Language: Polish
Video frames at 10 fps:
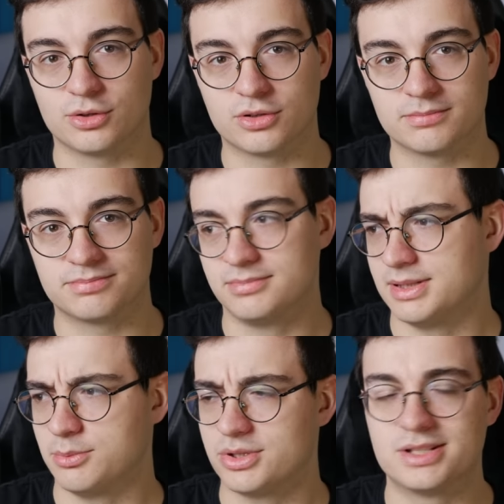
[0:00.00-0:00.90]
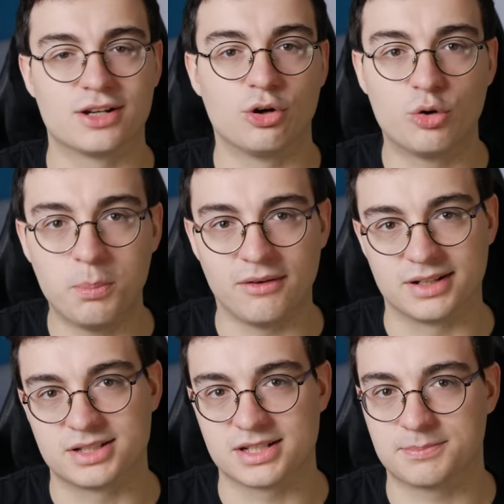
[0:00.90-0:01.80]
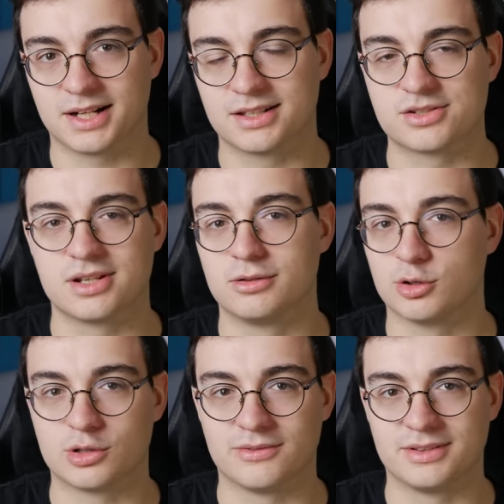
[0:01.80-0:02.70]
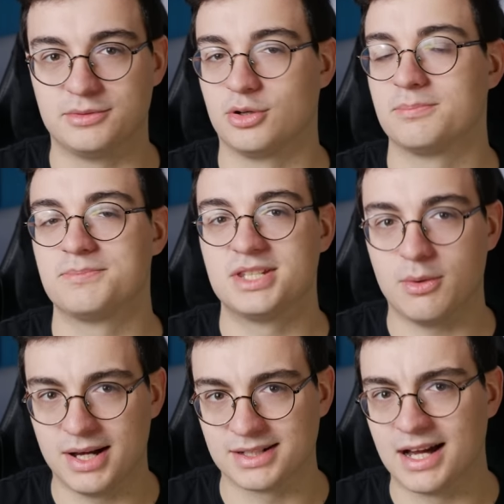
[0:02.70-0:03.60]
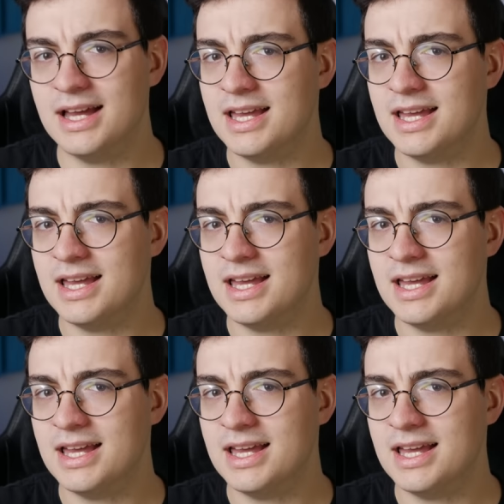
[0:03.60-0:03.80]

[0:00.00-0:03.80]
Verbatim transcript: no to nie musicie go kupować, jest praktycznie gotowy do działania.